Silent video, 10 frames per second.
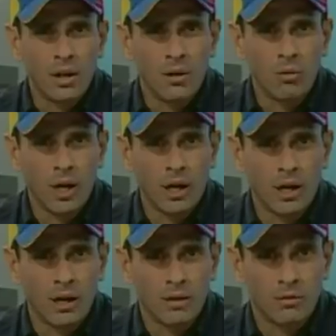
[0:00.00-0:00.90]
es
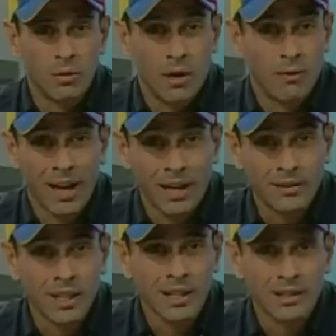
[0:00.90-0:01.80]
una,
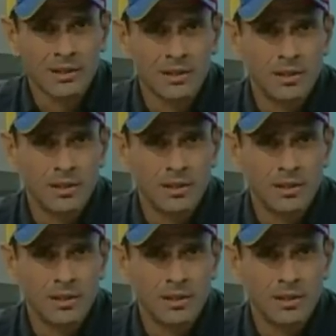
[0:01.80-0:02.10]
farsa.